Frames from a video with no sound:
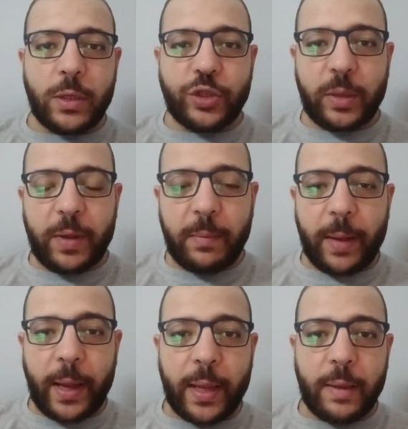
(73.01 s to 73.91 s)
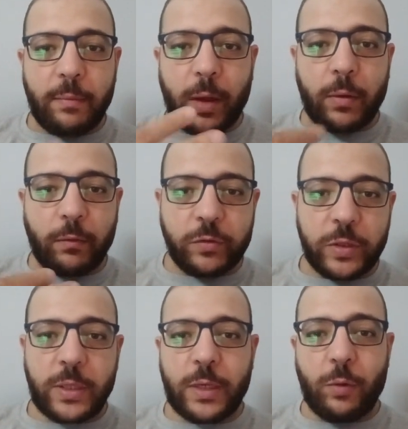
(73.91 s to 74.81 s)
اشتبك معاه
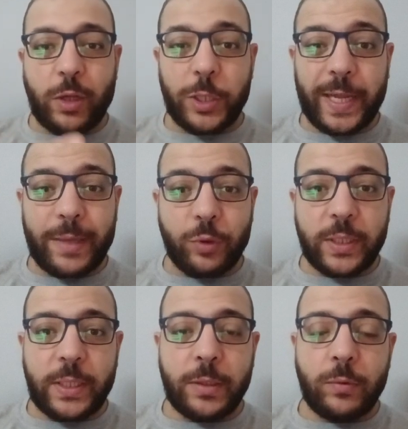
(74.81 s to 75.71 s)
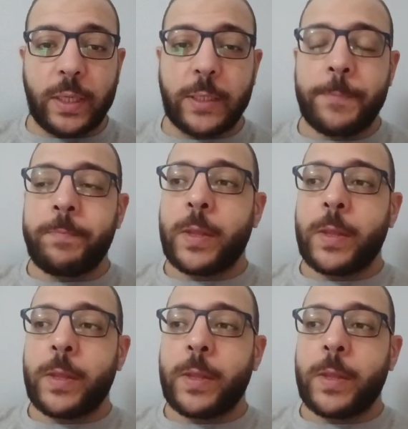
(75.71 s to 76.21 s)
لفظيا وقعدوا يتكلموا كتير وكده